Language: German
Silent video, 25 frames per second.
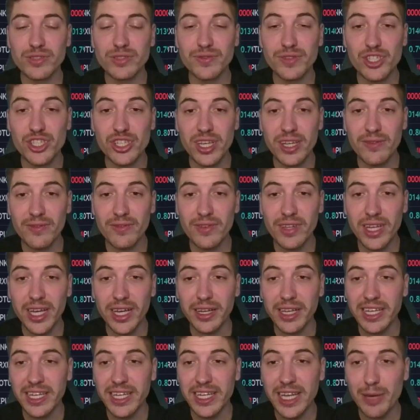Wir stehen wieder
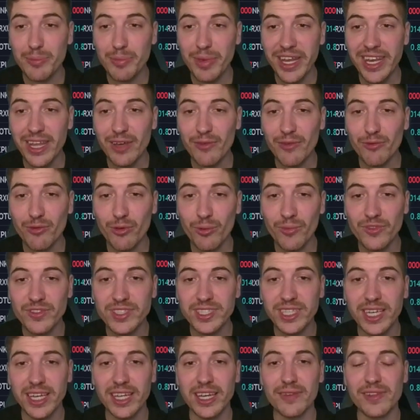knapp an der
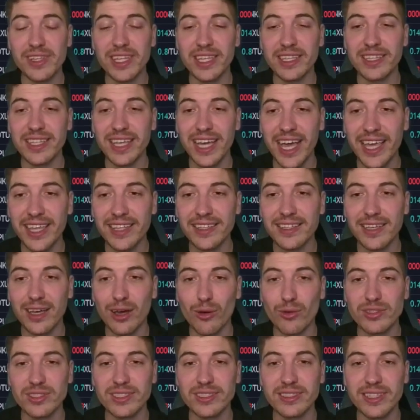50er-Level der
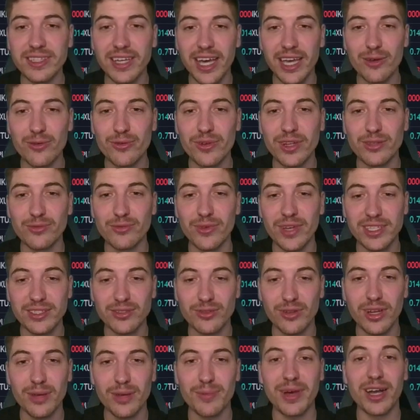3300
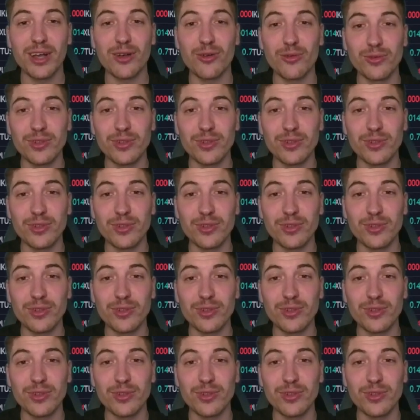US-Dollar-Marke.